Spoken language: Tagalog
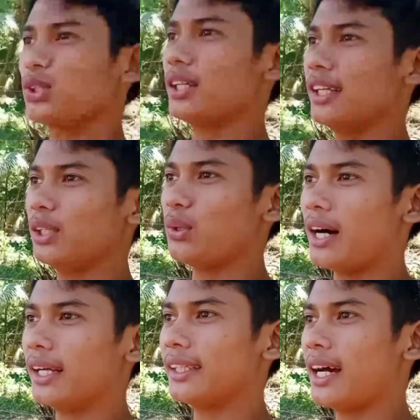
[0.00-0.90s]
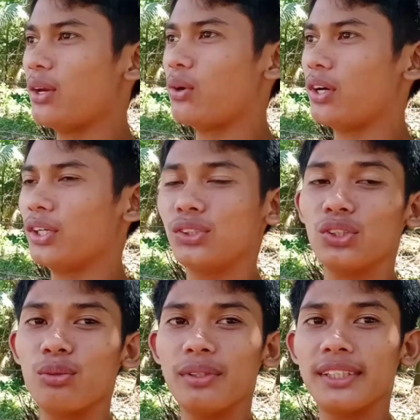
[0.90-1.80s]
andito nga tayo ngayon. So
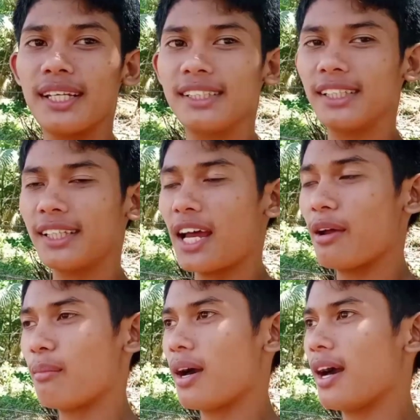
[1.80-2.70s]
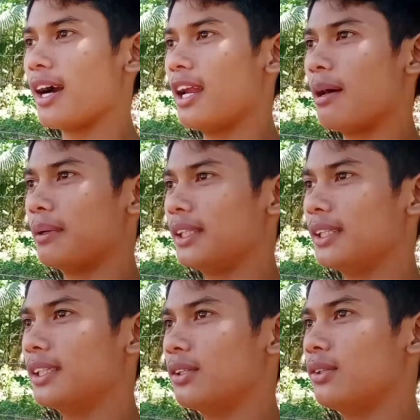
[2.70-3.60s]
dumistansya tayo mga
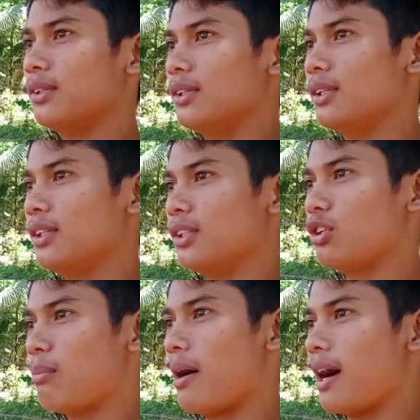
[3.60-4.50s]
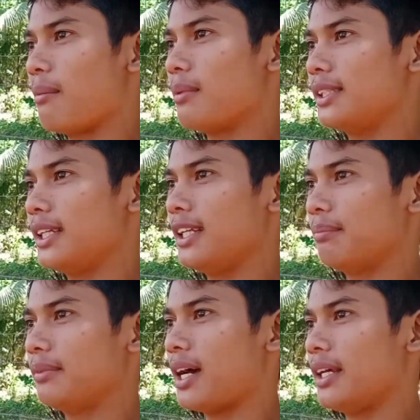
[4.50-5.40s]
kalapatids ano. So baka masilip
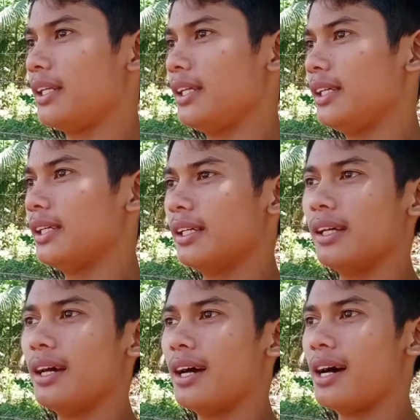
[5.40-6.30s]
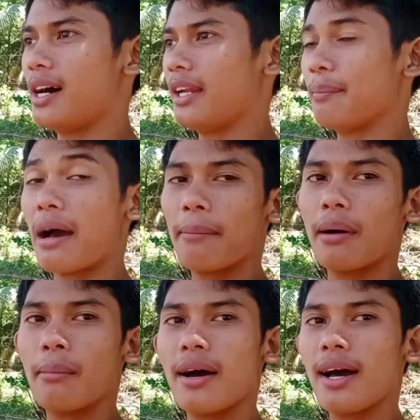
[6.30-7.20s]
tayo ni uh, ni
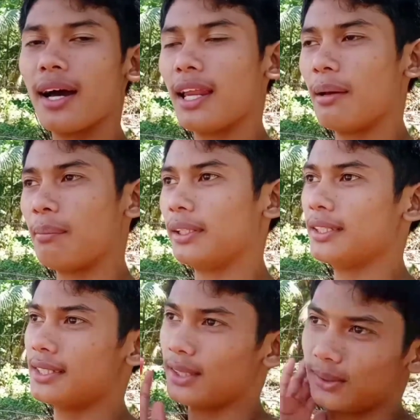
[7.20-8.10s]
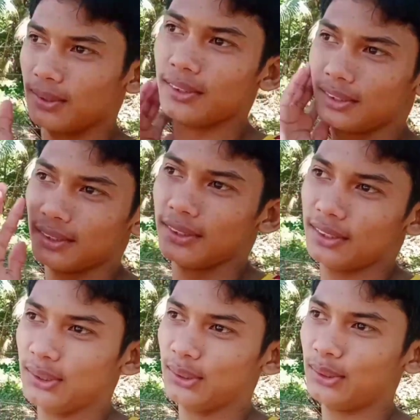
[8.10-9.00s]
Papa mga kalapatids ano.
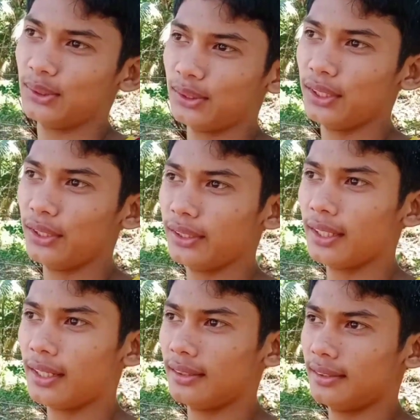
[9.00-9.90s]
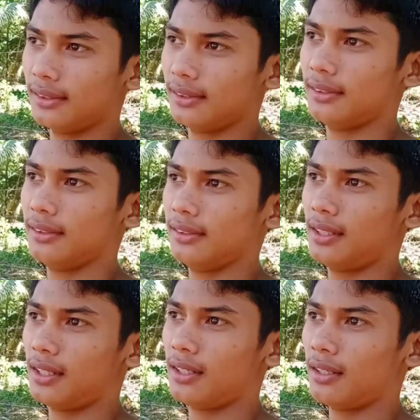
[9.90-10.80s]
So ayun nga
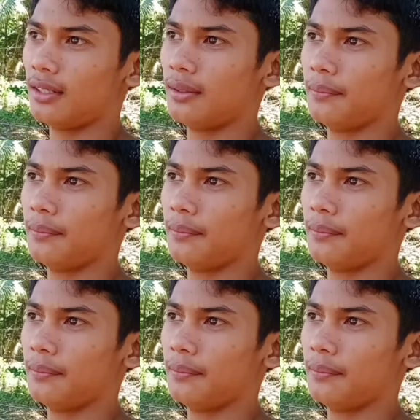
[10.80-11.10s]
Uh,